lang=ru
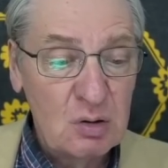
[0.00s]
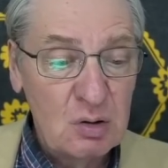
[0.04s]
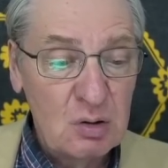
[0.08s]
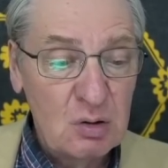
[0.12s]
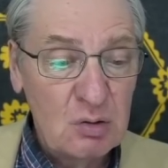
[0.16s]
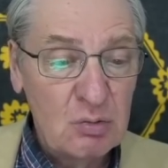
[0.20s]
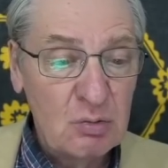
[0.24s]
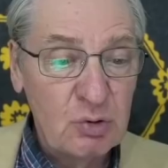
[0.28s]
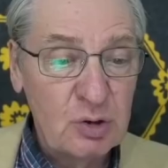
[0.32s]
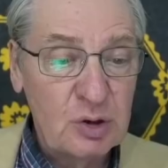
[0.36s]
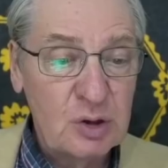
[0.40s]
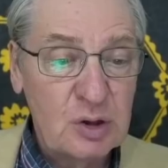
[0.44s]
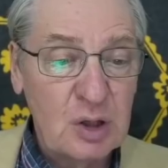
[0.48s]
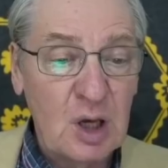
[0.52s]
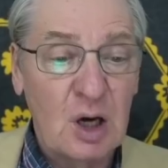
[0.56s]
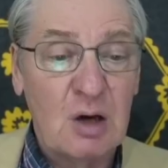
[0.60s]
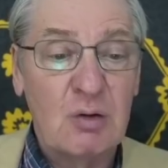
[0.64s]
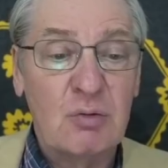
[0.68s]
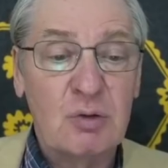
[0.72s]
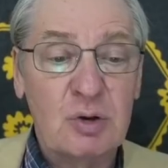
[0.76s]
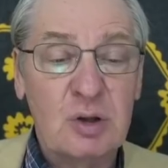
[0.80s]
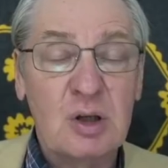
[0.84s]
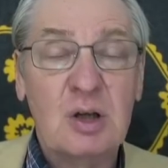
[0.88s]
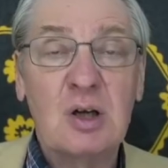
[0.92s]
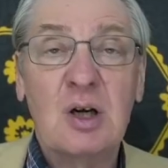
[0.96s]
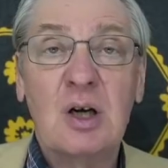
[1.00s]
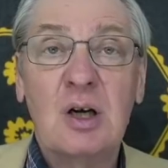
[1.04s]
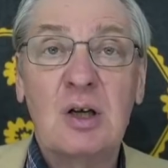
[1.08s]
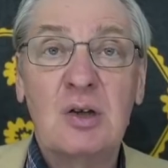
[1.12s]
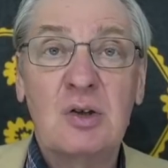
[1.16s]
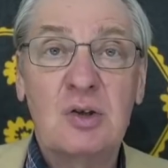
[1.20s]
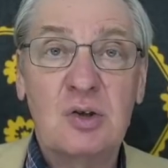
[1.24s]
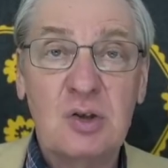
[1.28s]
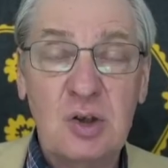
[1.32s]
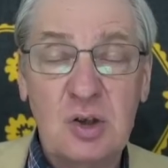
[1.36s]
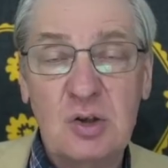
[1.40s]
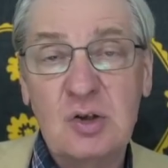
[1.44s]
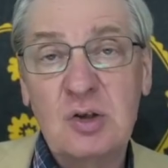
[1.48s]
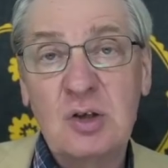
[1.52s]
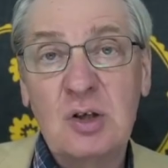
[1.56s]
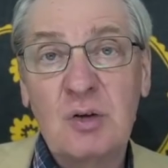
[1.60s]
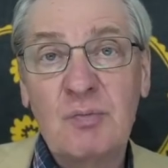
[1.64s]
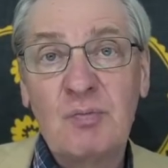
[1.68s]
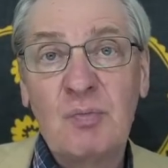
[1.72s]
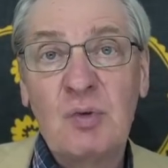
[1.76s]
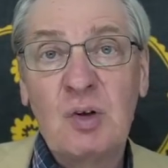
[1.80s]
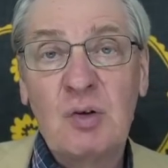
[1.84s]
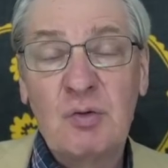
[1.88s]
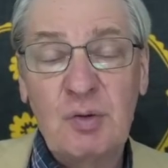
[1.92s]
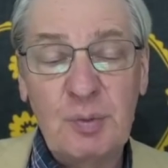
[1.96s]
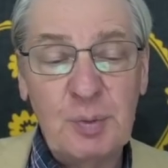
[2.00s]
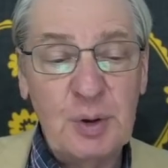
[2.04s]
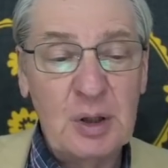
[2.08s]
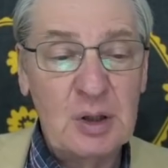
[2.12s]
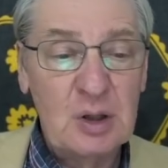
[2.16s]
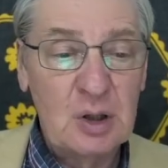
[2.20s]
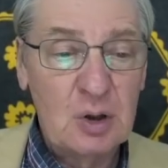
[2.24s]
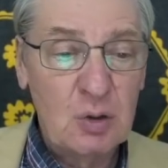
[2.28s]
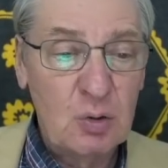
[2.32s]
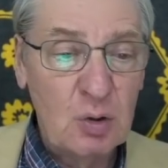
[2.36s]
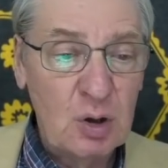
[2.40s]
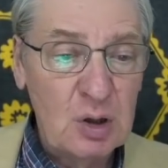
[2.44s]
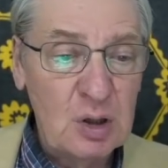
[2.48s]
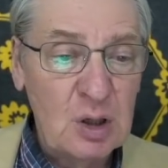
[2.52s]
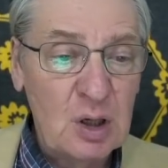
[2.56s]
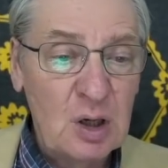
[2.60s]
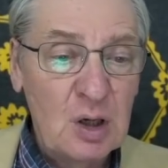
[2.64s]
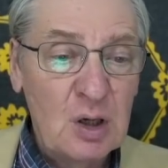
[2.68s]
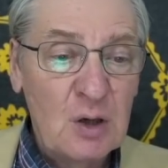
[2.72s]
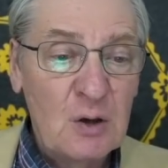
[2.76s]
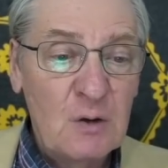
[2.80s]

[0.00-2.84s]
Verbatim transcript: вот так вот играет здесь Фабиана Круана,